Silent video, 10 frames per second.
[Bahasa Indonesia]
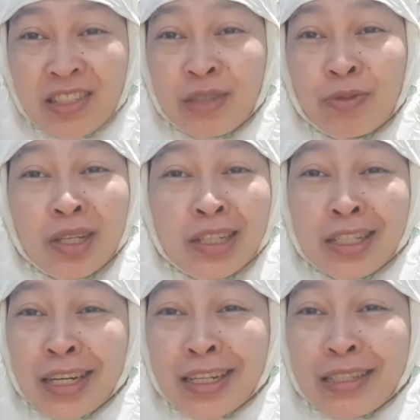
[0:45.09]
dicampur lagi
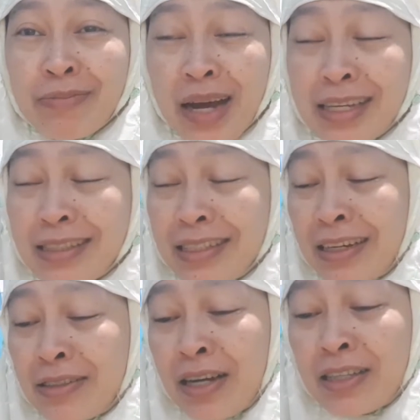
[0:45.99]
dengan rasa
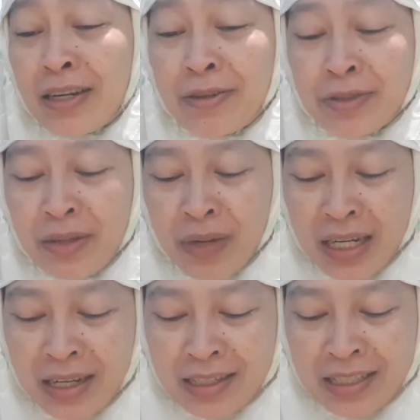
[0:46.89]
pahitnya nggak terlalu
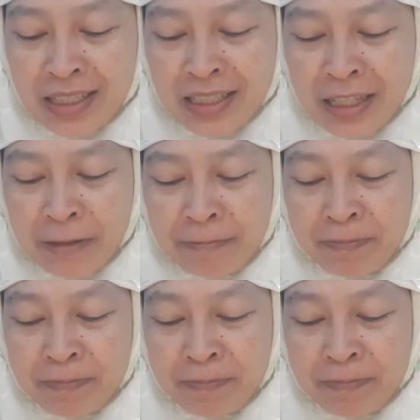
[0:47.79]
gimana lagi jadinya